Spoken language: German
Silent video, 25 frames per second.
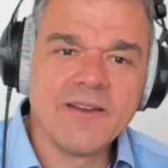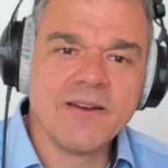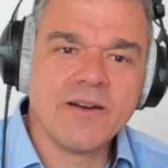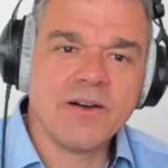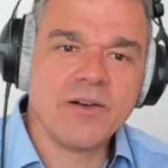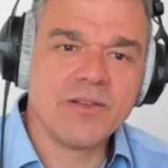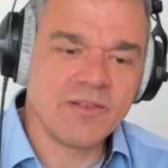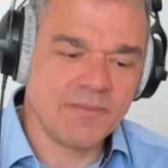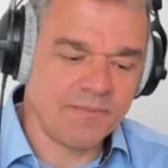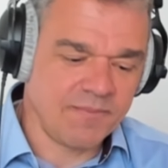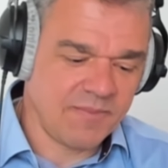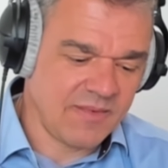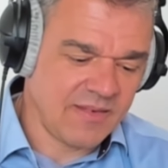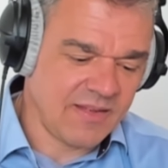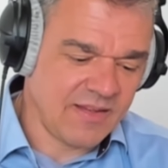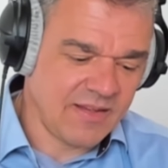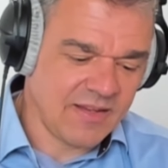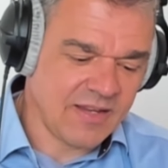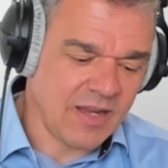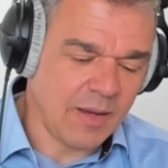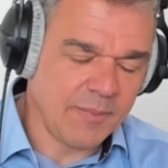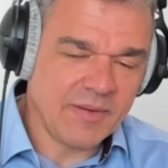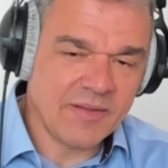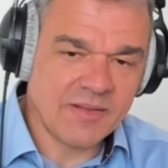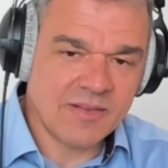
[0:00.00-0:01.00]
Und
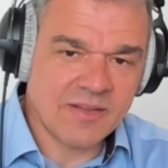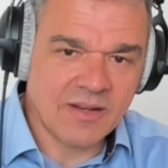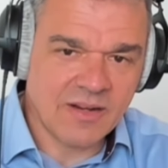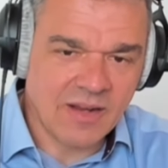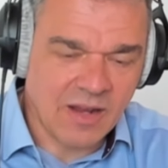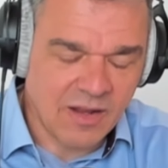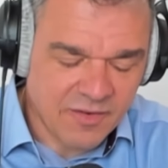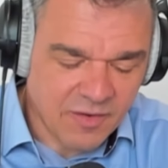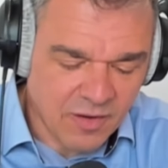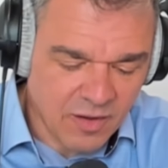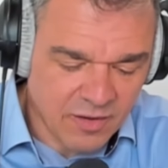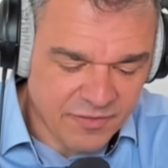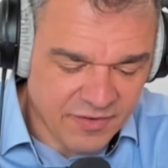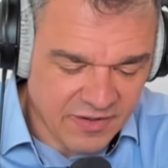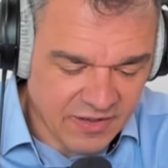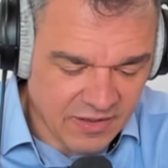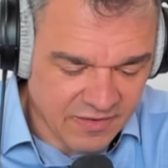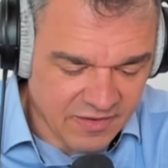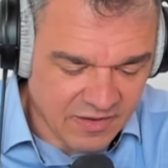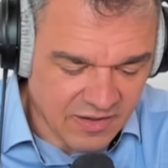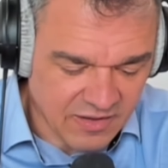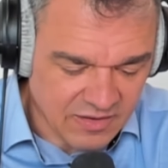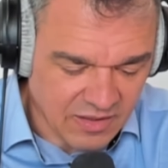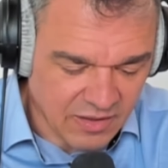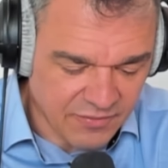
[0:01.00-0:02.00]
ich habe dann auch Alfred
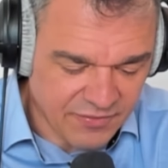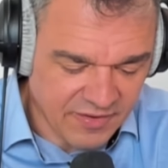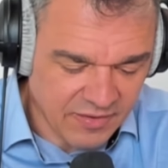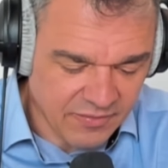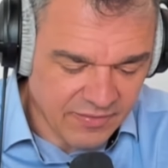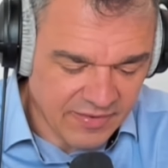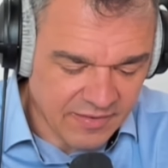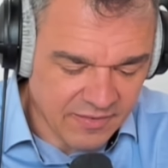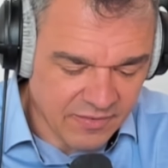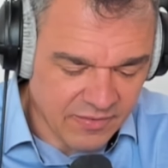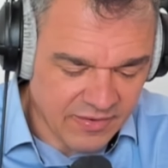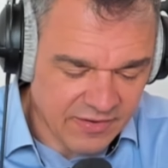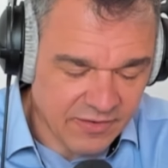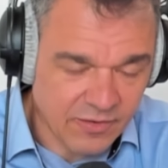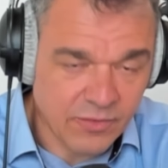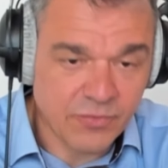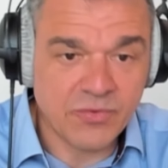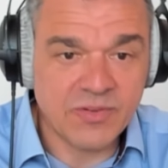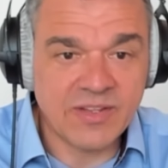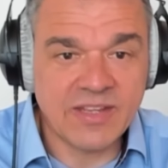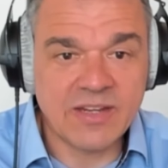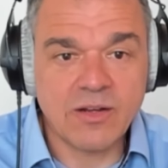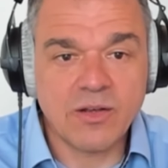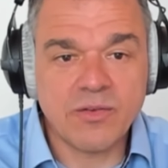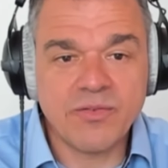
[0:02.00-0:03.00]
gesagt, Alfred, ich will zuerst noch
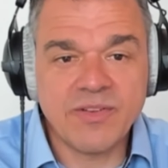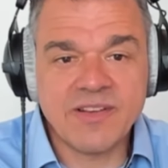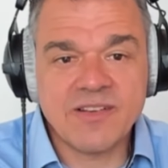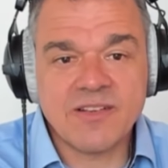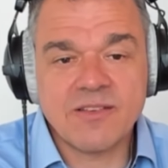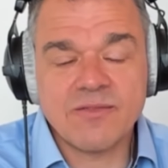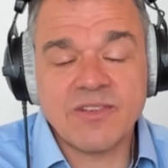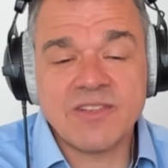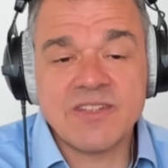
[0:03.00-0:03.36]
von dir noch wissen,